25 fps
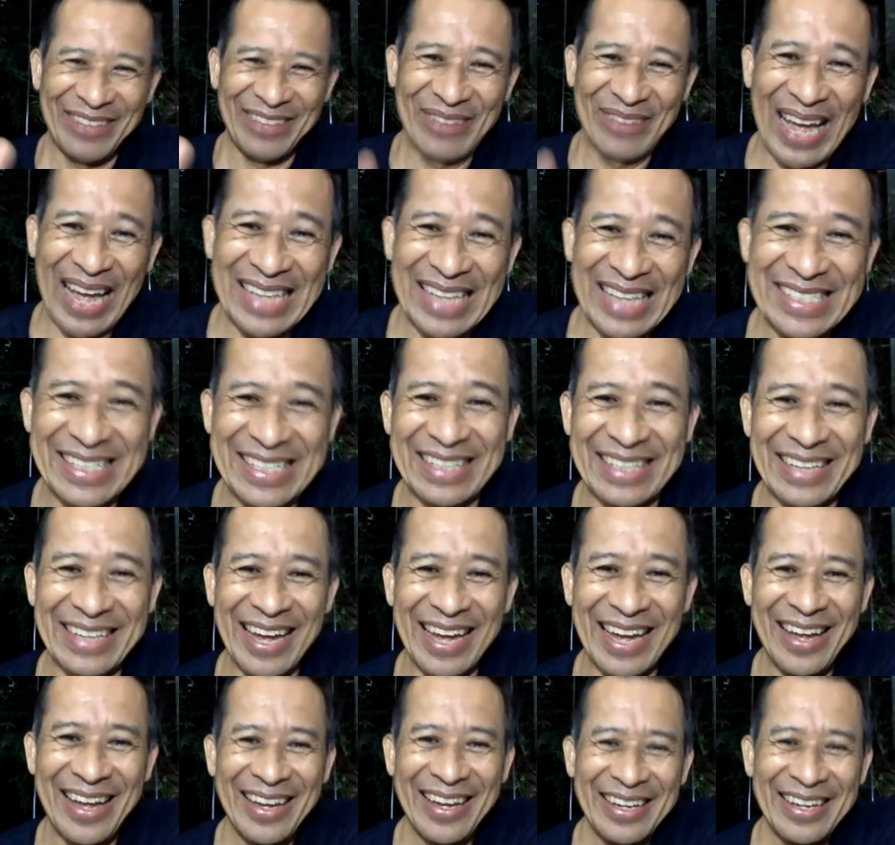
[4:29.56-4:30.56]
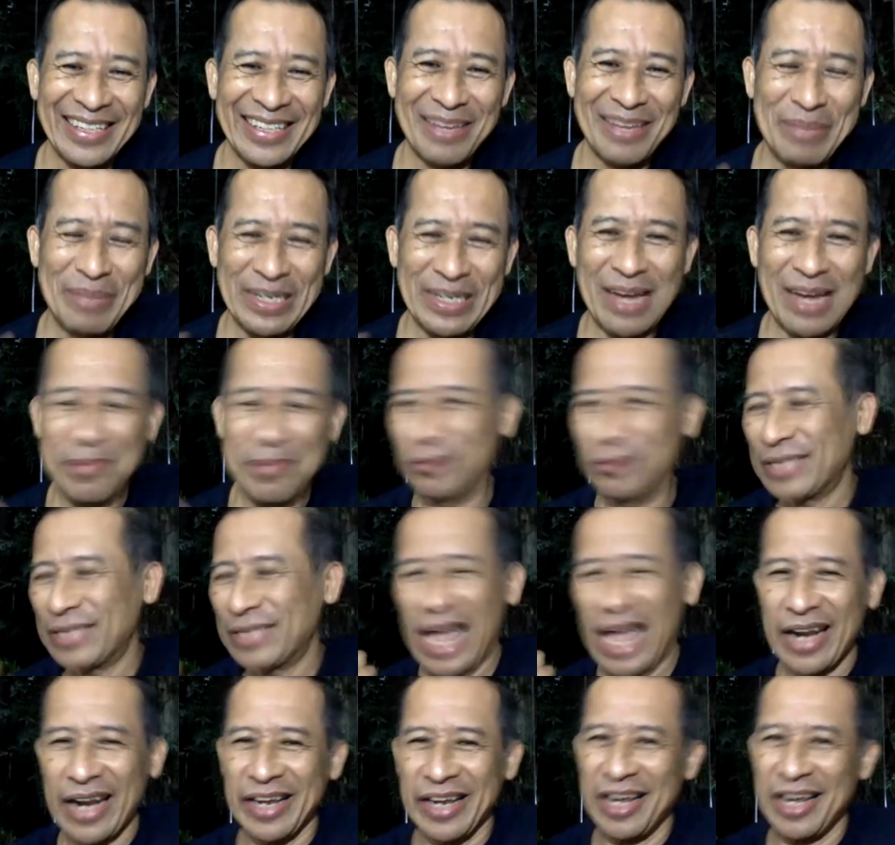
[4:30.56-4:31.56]
tambah asin ya sambil nyapu
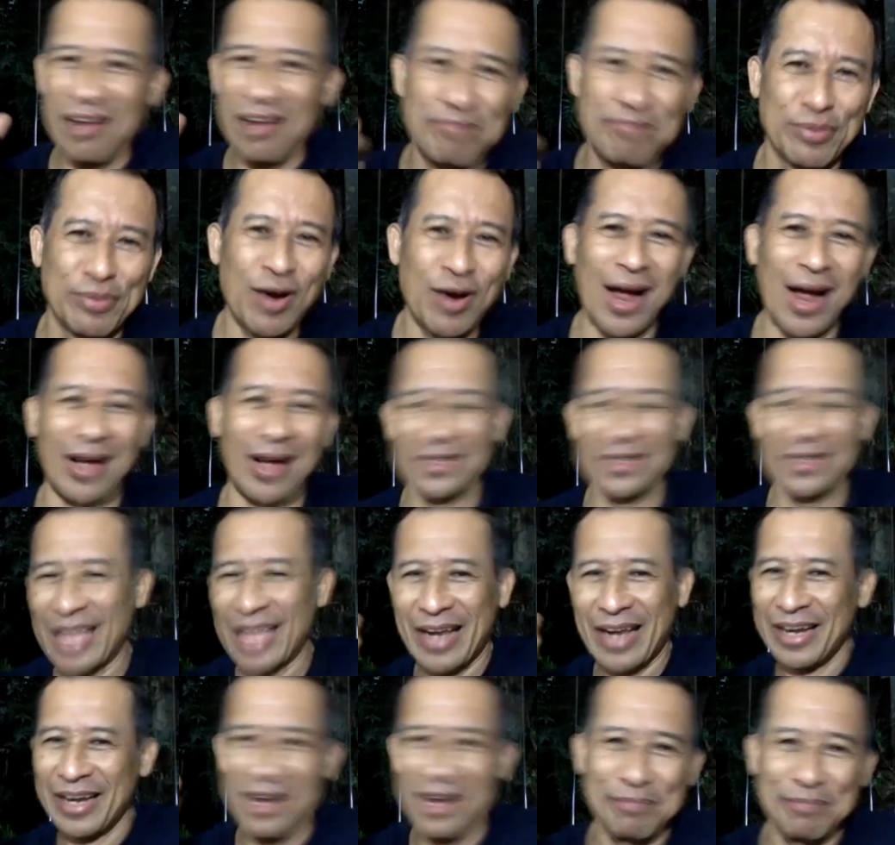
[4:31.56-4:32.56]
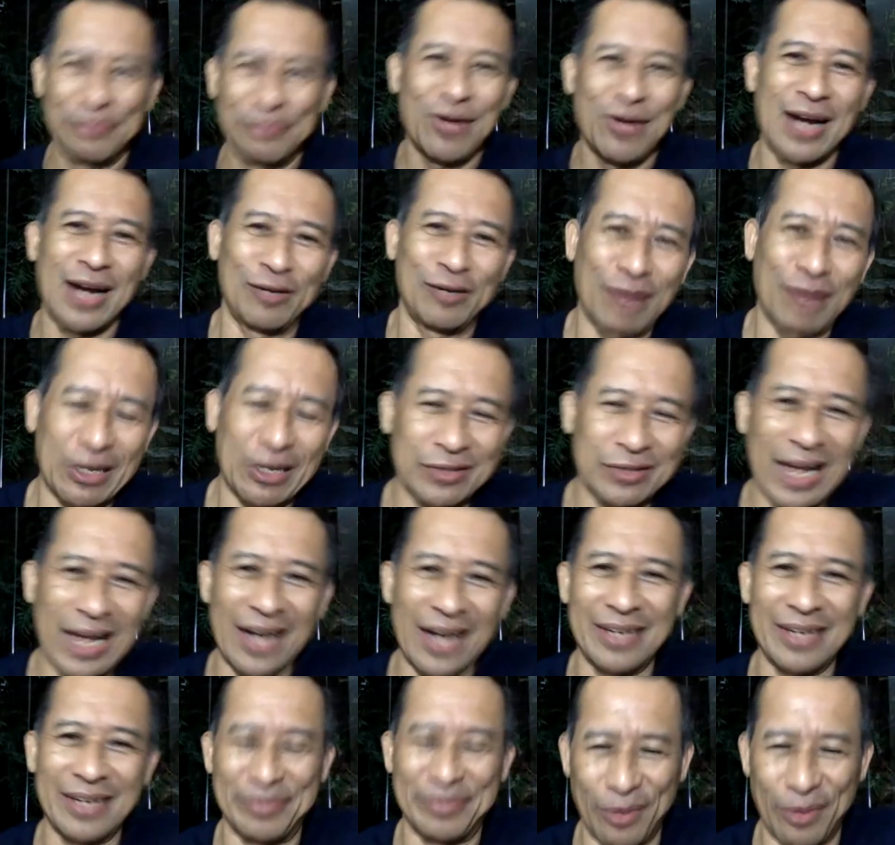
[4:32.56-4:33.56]
tarik buang tarik buang 200
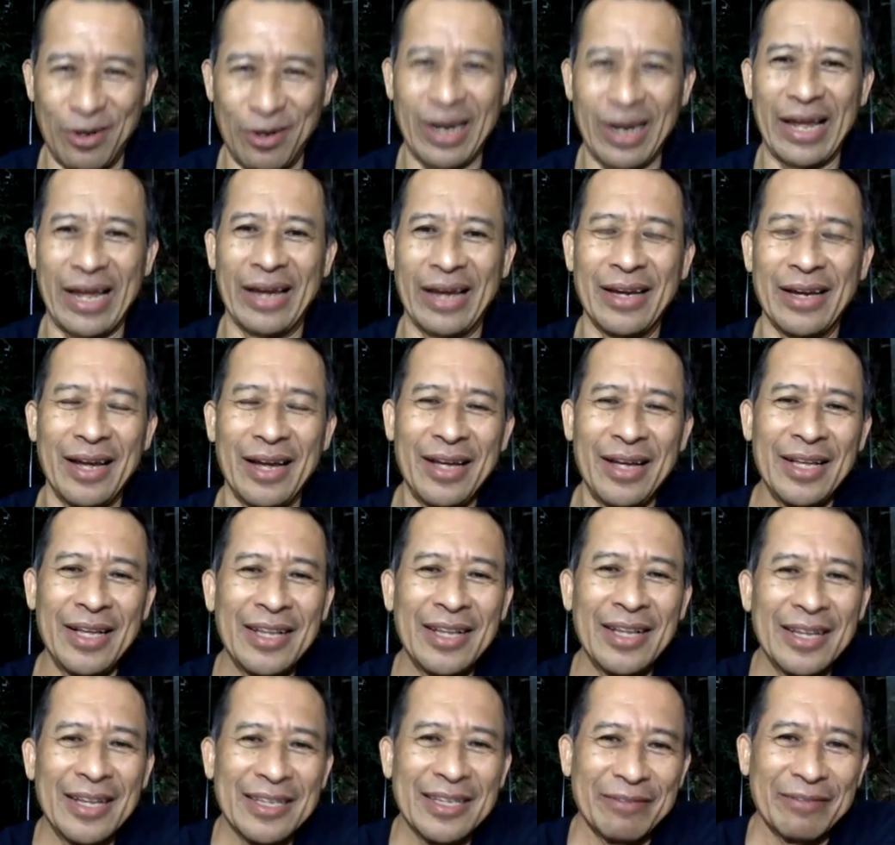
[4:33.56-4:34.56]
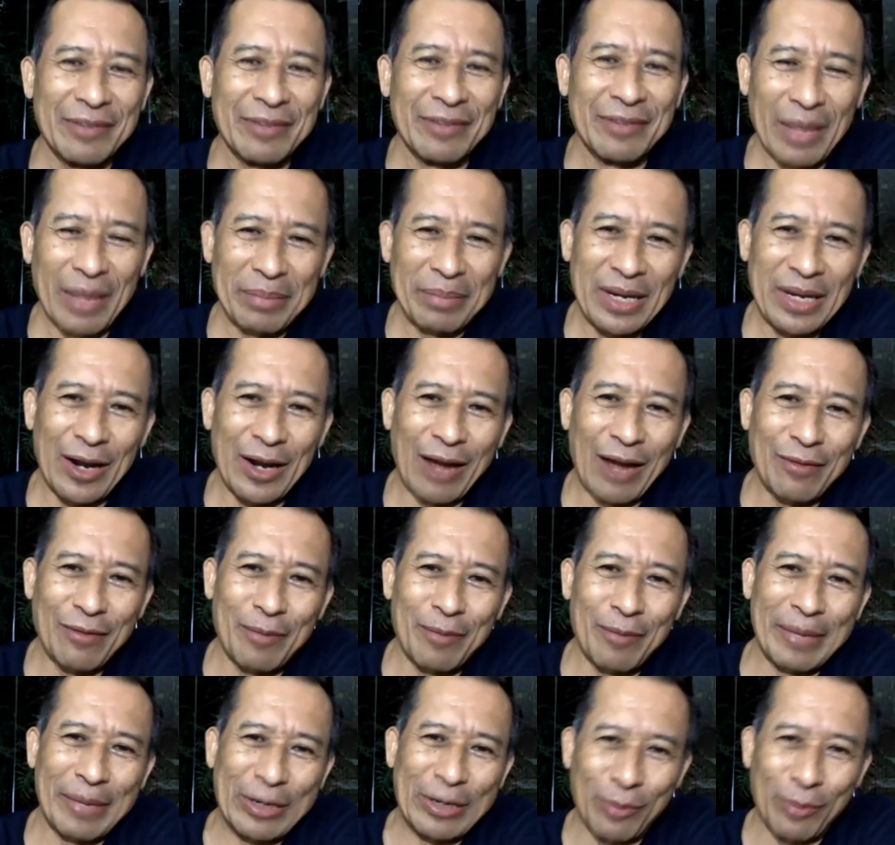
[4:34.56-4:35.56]
kali boleh ya tapi kalau
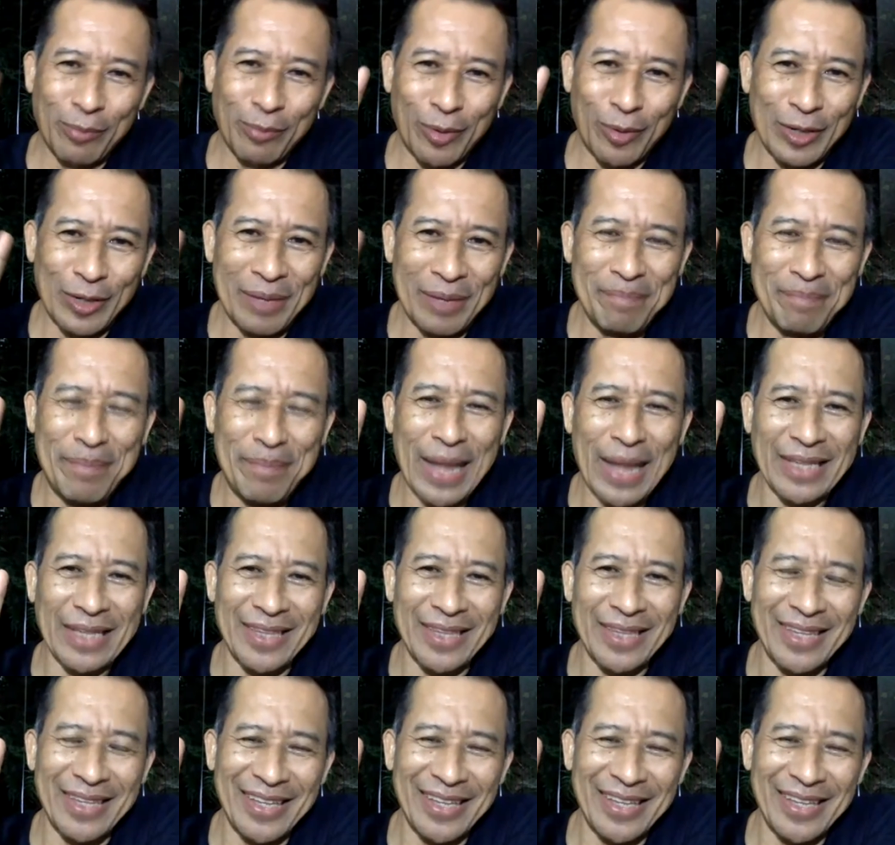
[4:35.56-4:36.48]
modul empat